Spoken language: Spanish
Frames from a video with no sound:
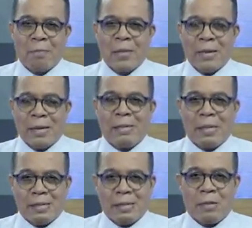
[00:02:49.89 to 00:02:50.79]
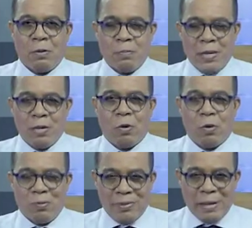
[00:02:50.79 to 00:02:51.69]
en el tercer domingo
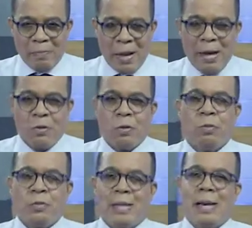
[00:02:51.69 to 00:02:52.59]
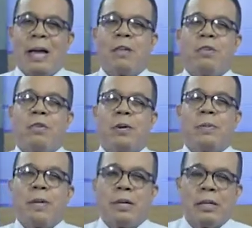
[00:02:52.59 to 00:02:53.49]
de mayo del año que
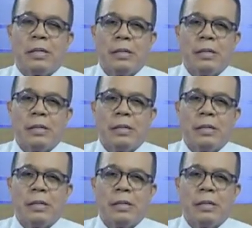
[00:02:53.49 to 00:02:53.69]
viene.